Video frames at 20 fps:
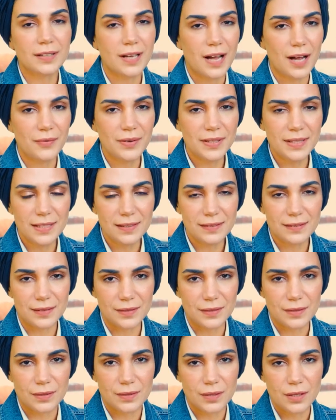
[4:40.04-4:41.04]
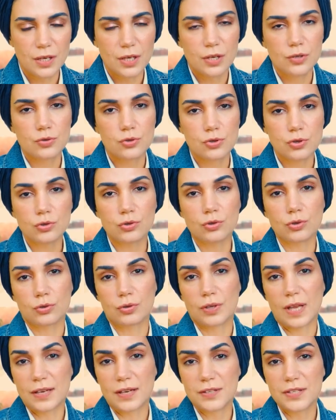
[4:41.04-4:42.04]
kahve değildir. Çünkü
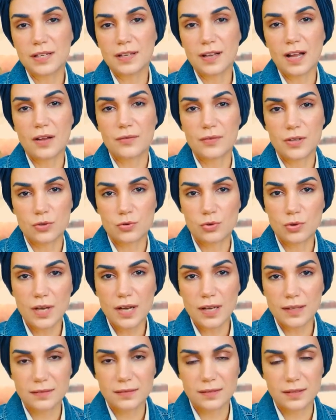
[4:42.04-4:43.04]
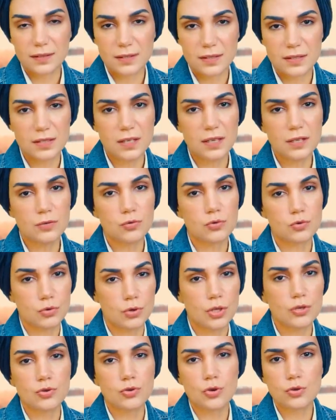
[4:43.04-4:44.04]
gerçek kahveyi suya attığınızda
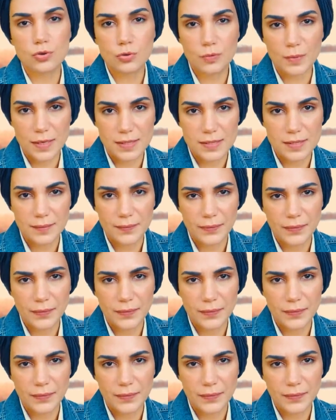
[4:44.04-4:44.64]
suda çözülmez.